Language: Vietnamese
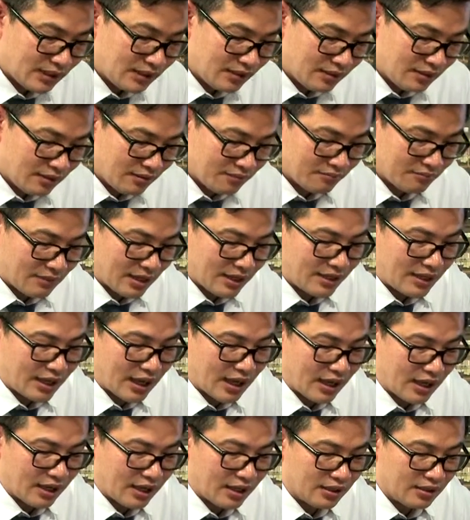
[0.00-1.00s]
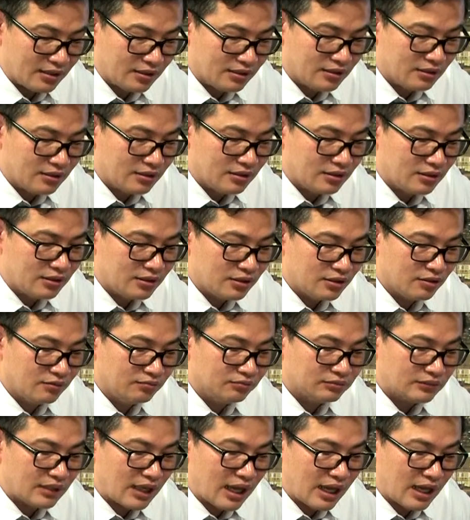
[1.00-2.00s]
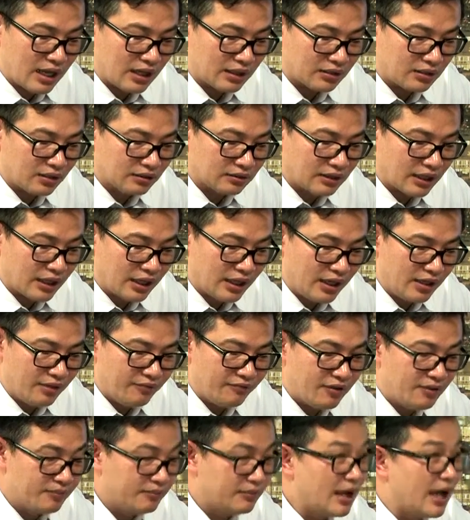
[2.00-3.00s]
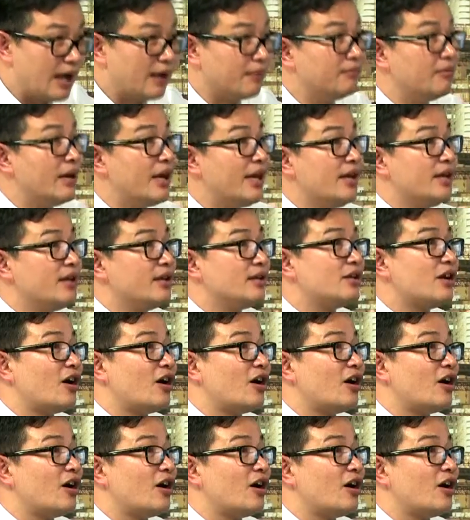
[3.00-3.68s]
bây giờ chúng ta có thể viêm gan B do